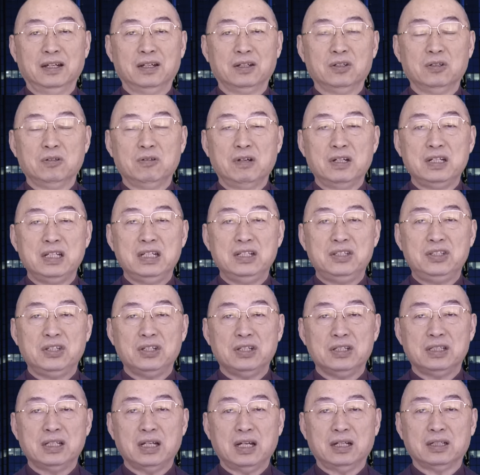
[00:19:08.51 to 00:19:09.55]
如果你
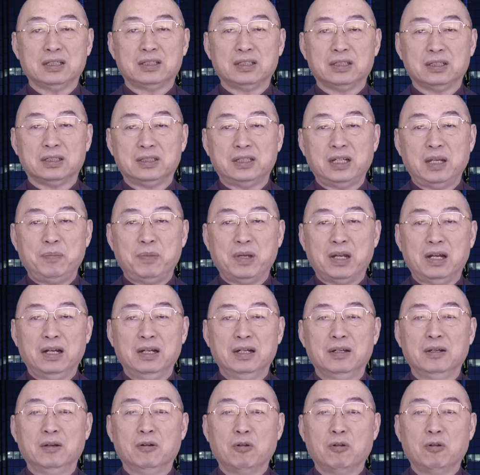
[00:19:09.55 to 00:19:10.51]
倾向是这边，